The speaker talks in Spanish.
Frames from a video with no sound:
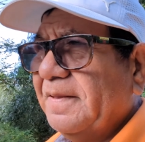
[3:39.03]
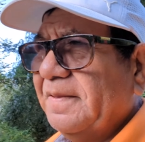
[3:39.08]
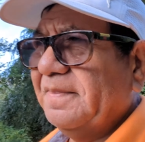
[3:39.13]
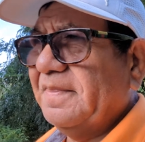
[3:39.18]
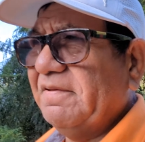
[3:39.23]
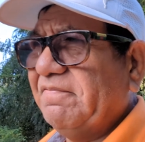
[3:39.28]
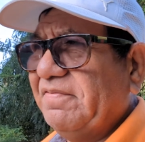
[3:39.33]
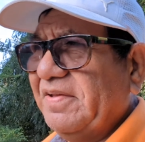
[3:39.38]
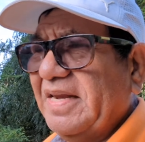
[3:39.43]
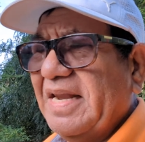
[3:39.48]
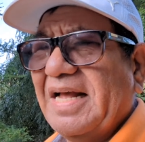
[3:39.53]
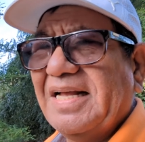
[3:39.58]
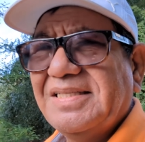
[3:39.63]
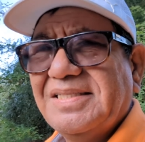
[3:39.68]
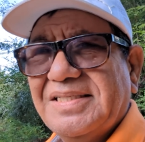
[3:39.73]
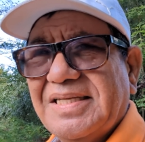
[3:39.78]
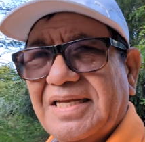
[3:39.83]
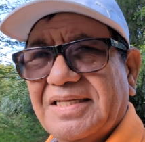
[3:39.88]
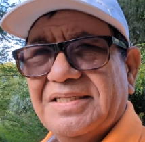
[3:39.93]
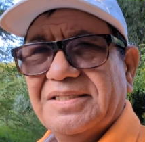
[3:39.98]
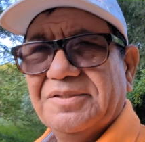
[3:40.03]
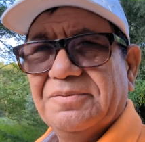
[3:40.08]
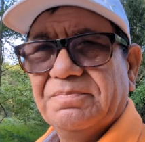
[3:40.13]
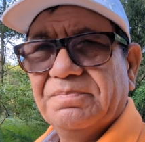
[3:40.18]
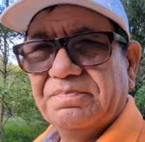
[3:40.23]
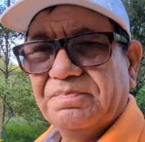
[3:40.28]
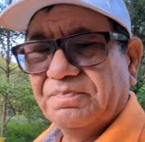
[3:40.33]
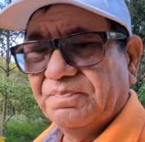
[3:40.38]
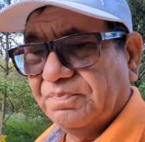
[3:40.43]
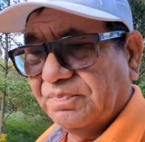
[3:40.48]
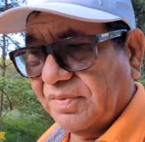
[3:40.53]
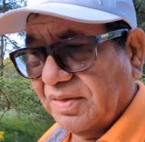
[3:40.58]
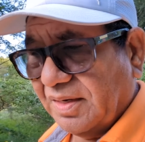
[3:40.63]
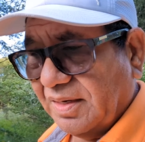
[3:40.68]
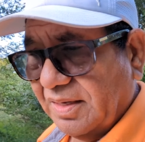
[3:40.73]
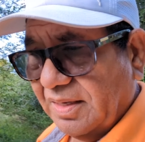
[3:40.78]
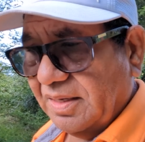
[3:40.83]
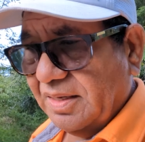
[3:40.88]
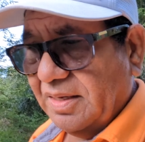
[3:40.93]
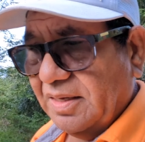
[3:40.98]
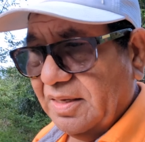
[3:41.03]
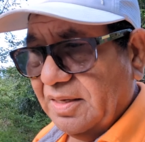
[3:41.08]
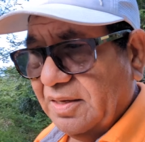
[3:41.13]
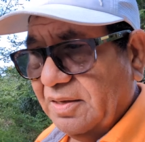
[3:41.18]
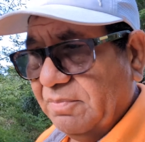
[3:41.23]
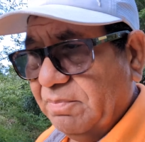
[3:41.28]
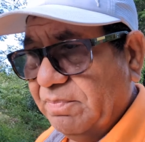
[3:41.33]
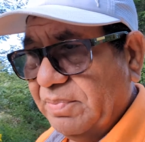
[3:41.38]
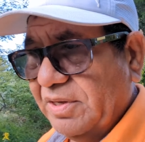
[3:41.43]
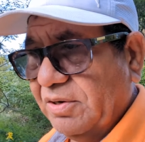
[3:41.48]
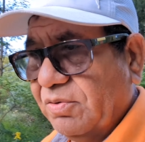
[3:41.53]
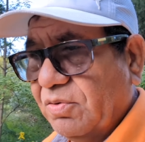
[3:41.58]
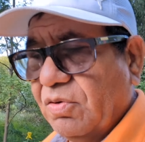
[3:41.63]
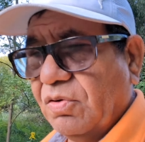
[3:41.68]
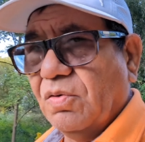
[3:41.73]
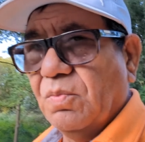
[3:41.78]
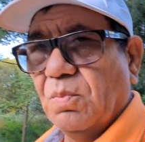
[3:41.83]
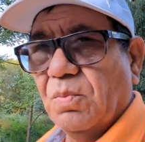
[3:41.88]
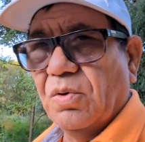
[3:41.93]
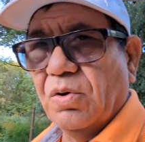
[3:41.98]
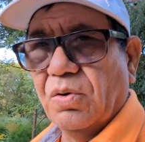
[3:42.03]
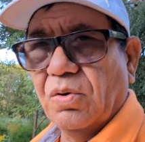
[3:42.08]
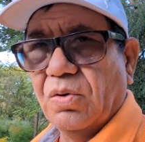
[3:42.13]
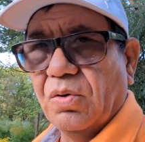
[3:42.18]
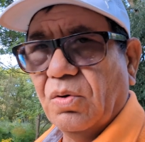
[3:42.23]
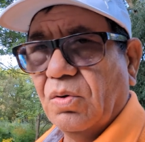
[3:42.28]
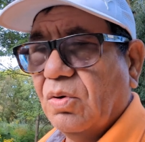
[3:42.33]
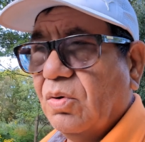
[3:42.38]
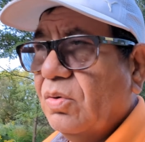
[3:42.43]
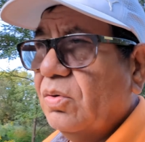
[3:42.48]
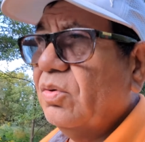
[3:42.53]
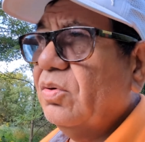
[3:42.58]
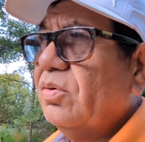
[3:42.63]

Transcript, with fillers: de finanzas, pero cómo